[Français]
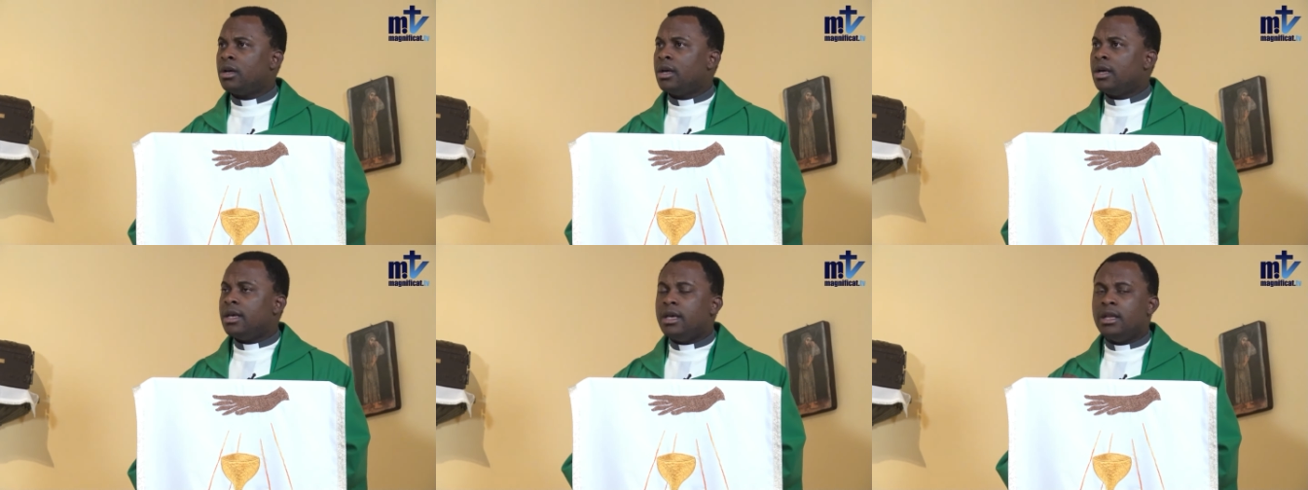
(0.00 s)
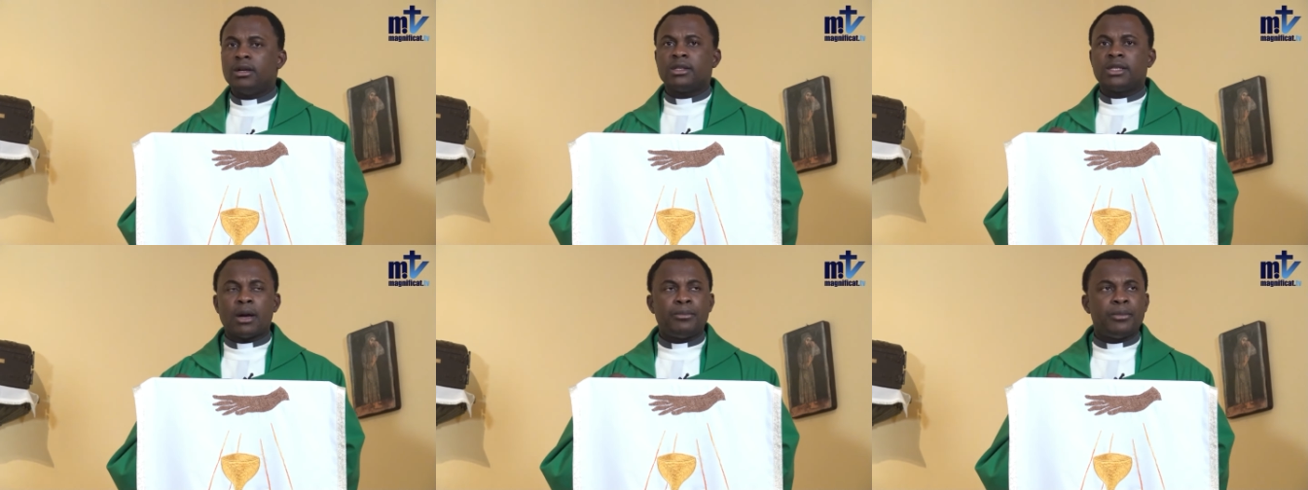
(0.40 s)
Il ne
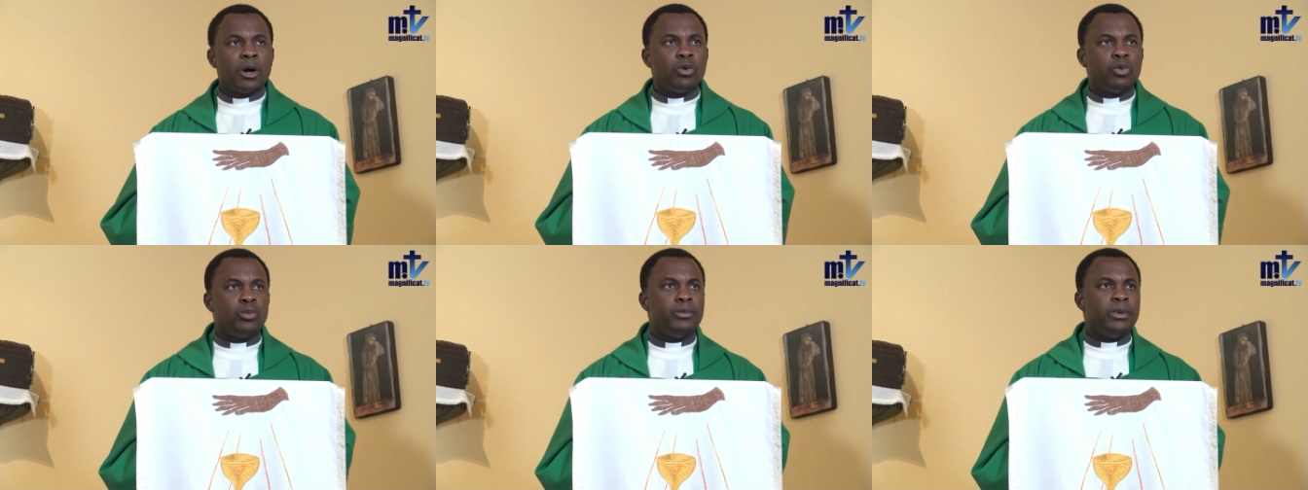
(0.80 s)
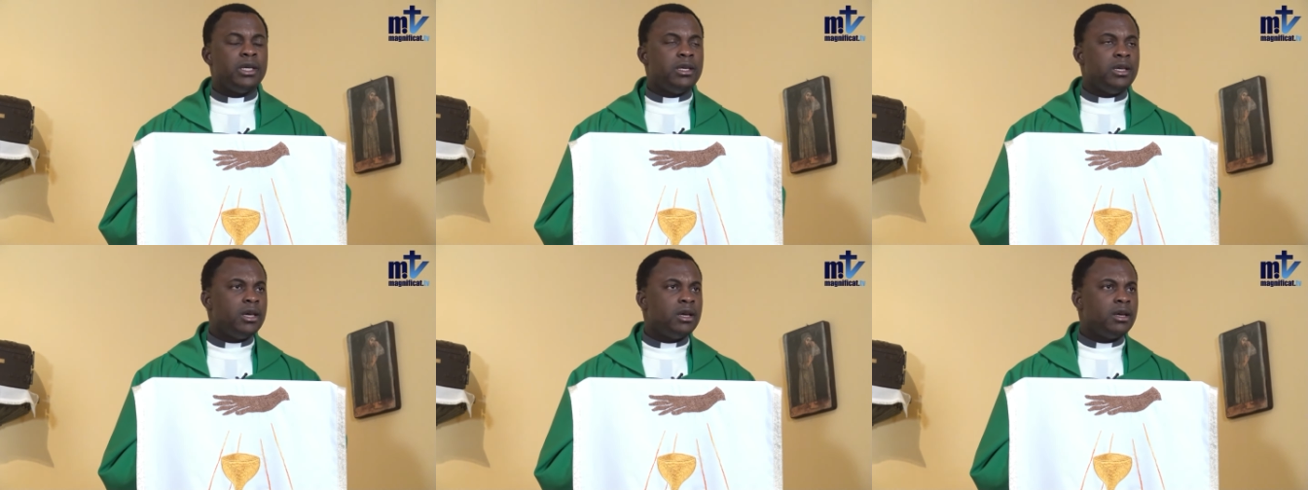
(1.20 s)
t'a pas
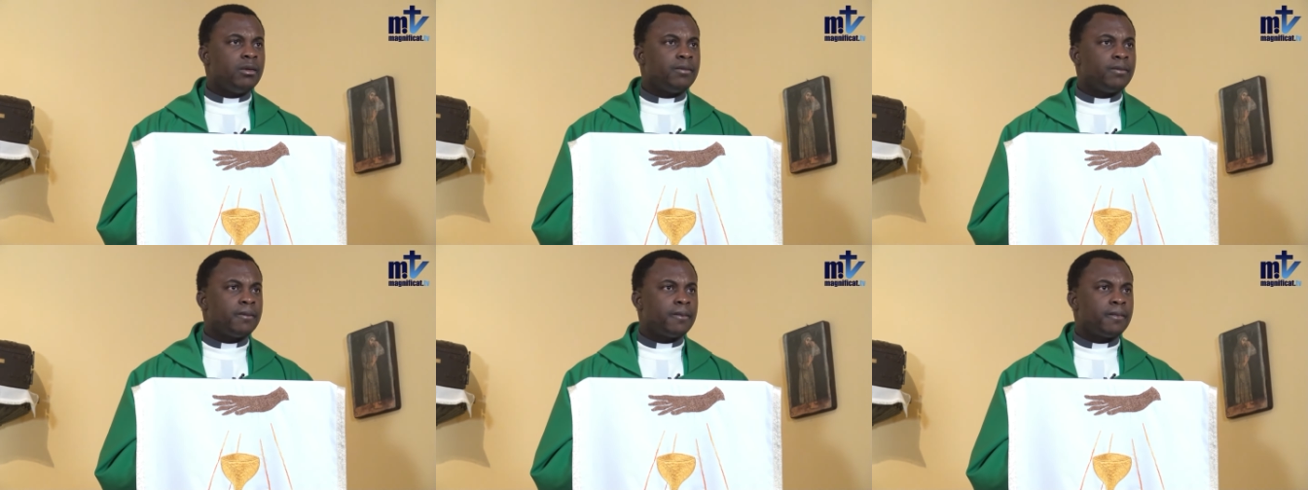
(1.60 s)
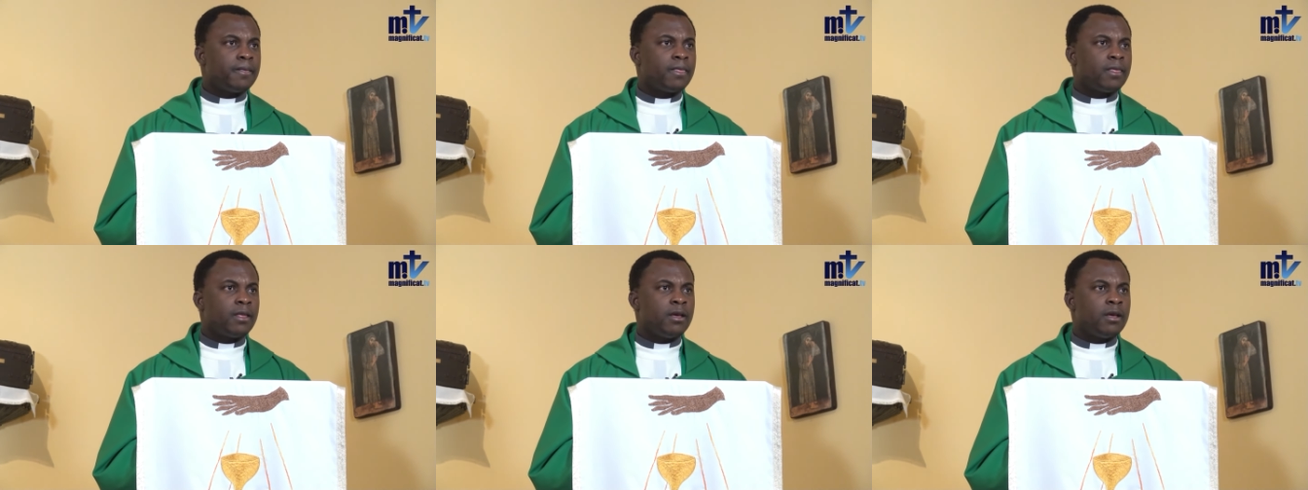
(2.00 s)
oublié.
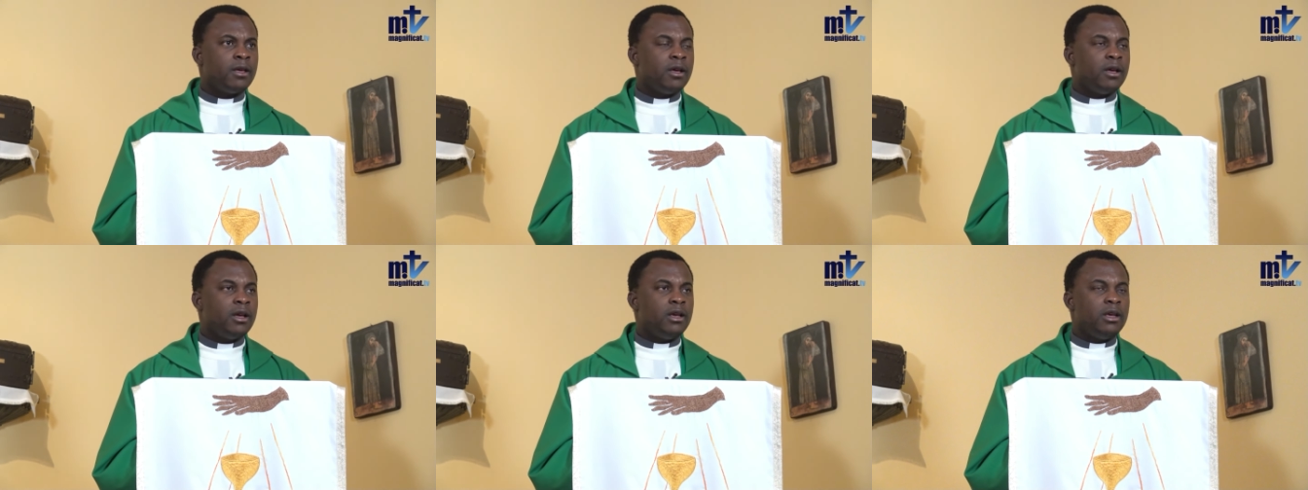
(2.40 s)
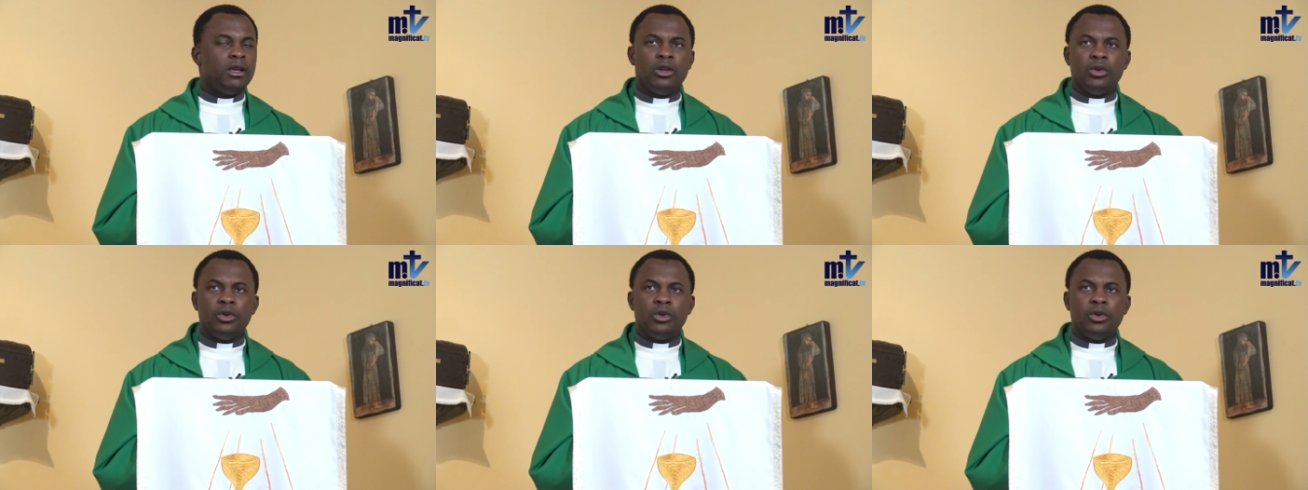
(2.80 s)
Il